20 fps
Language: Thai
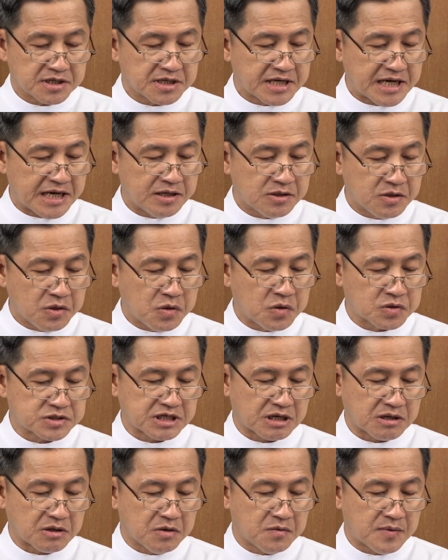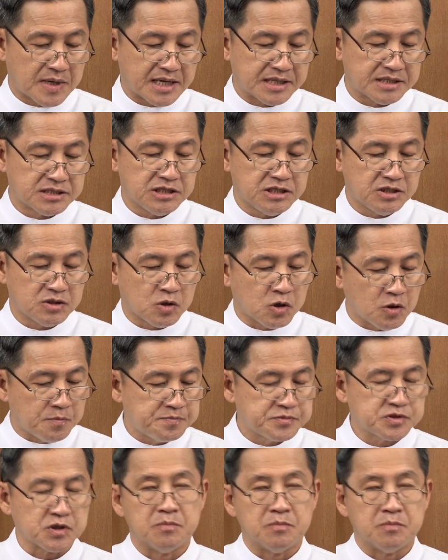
และโลกจักกรวาลที่ครบ